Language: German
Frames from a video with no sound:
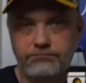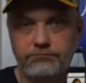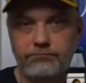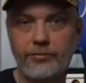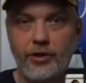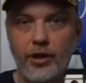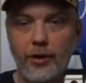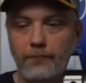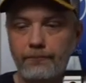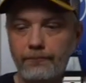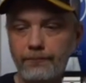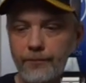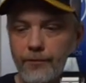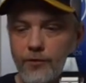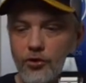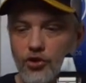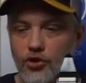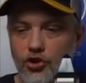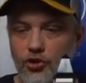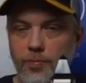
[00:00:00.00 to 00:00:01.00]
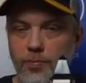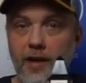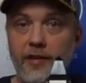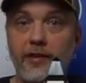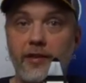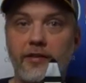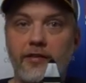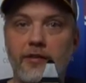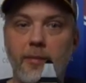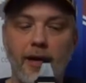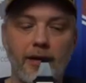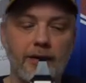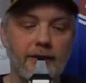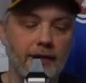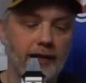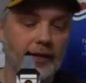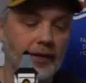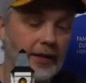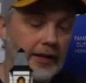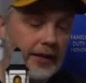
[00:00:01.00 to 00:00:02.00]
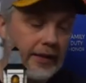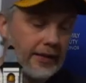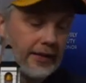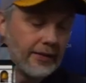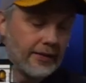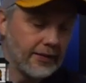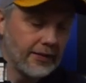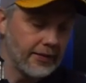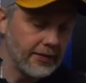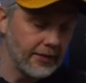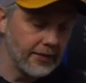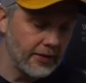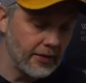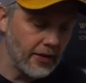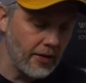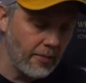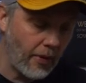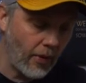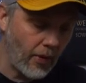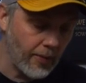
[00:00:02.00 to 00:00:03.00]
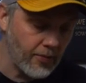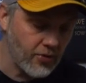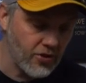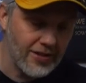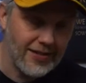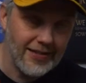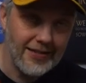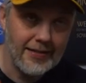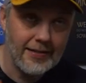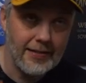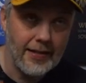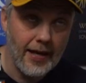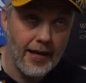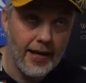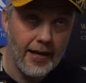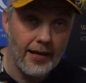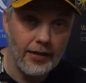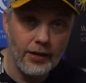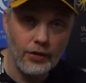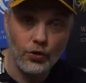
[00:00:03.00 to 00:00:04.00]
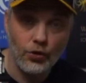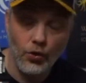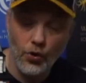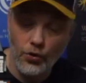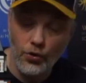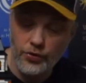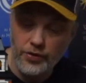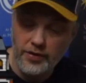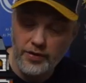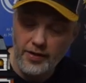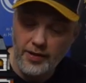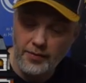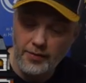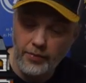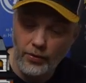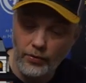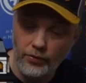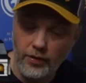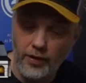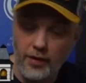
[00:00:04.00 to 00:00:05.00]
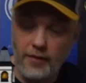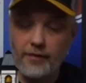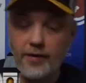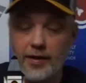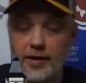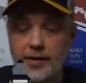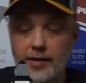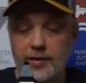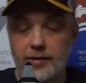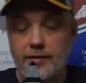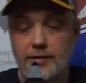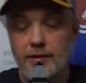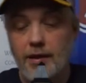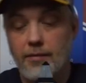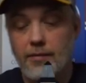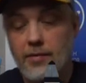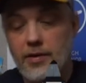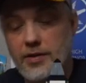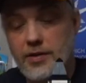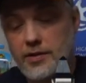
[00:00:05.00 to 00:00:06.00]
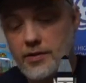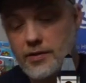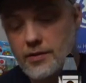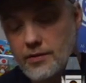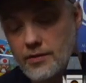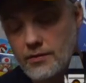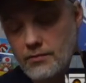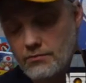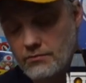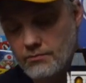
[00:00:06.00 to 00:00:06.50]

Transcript: ja, Spaß hat sie gemacht. Äh, in den Bauabschnitten 8, 9 und 10 baut er jeweils einmal dieses